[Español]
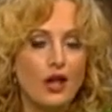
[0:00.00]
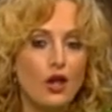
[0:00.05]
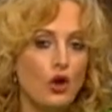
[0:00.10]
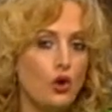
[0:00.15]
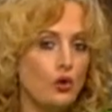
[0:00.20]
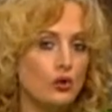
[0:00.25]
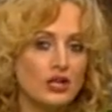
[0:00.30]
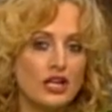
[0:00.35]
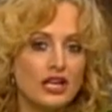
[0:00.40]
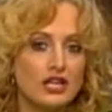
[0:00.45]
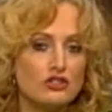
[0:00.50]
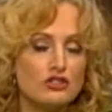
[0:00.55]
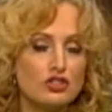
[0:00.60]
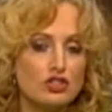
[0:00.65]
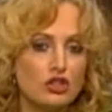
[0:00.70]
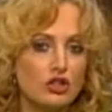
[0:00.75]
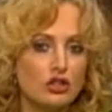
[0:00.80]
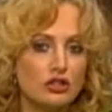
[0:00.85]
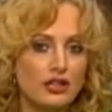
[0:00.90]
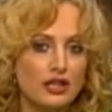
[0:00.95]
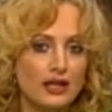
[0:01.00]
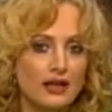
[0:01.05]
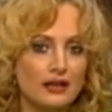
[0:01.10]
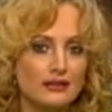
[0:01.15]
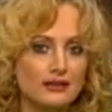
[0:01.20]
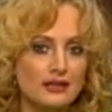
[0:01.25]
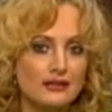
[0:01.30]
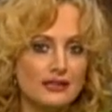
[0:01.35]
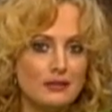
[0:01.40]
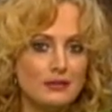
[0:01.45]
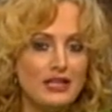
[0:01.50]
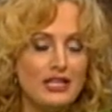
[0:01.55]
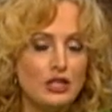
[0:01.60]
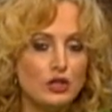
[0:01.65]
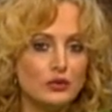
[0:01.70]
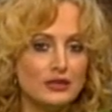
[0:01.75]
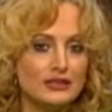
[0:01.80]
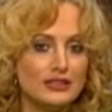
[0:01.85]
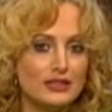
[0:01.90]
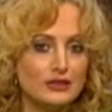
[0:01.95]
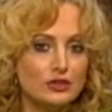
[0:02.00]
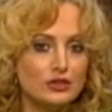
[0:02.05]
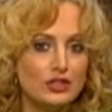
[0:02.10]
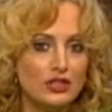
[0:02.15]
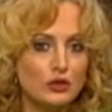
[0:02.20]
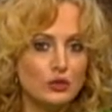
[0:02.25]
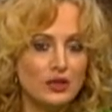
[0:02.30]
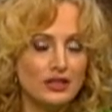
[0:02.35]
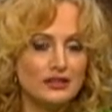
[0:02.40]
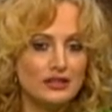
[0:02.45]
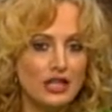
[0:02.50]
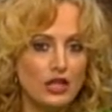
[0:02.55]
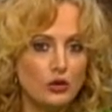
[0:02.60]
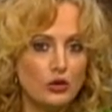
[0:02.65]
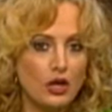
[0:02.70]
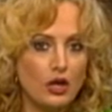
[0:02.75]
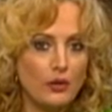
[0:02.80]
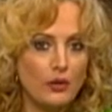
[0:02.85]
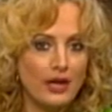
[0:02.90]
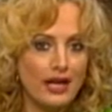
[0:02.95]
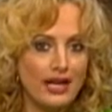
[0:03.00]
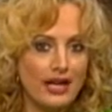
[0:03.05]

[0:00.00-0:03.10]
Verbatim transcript: Una nación que antes de 1959